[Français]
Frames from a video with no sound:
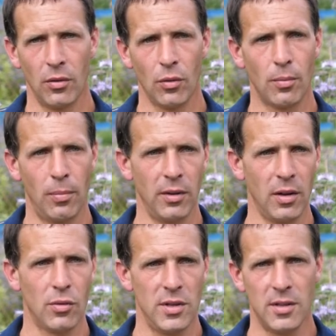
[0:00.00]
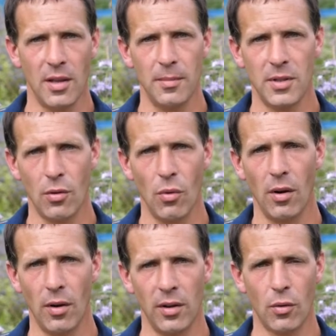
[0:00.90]
Donc plein d'écosystèmes, c'est
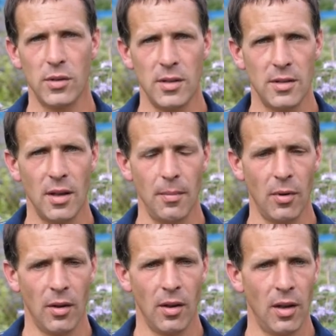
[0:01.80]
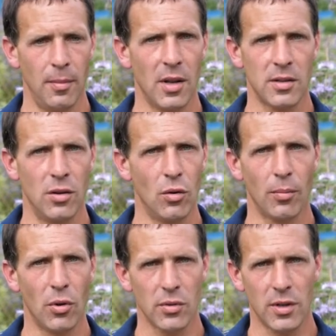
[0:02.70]
quoi un écosystème Eh bien c'est une
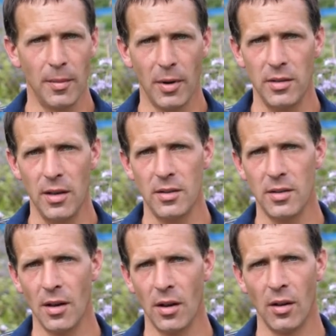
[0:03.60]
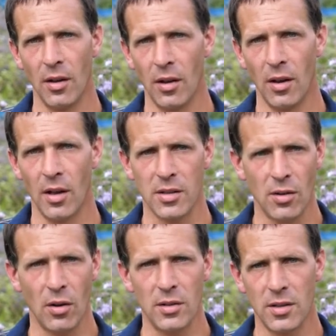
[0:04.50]
ambiance climatique, c'est un,
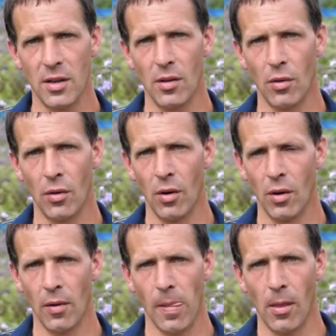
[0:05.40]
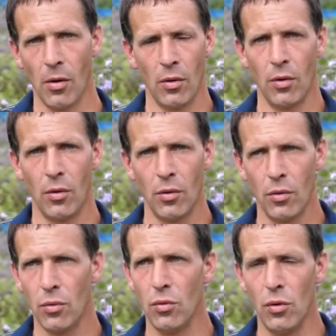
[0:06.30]
sol, c'est euh, euh,
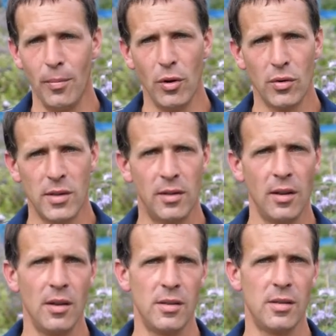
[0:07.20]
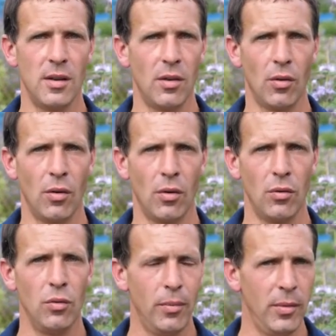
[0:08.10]
une luminosité, c'est euh,
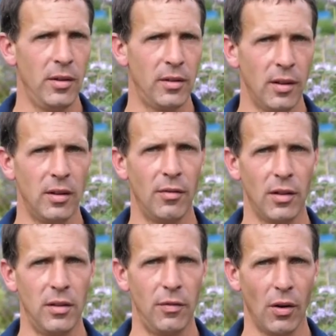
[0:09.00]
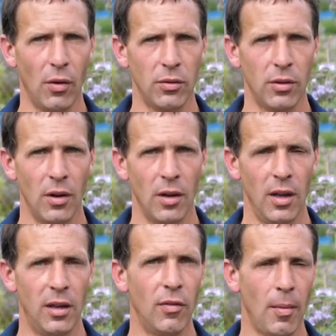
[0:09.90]
une humidité qui va être différente
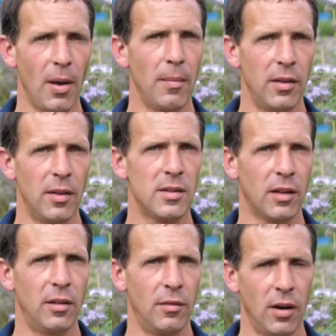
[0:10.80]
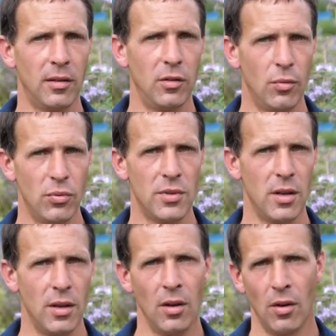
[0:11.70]
et qui va permettre à certaines variétés de
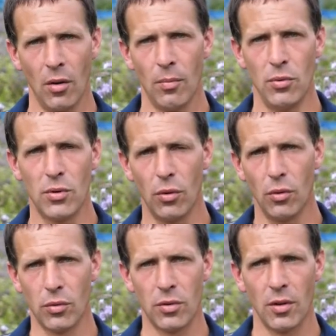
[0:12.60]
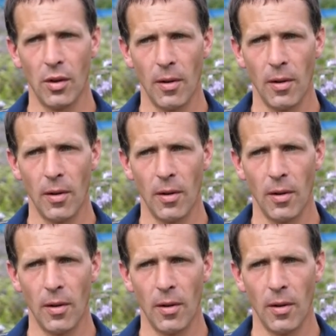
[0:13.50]
pousser plus que d'autres.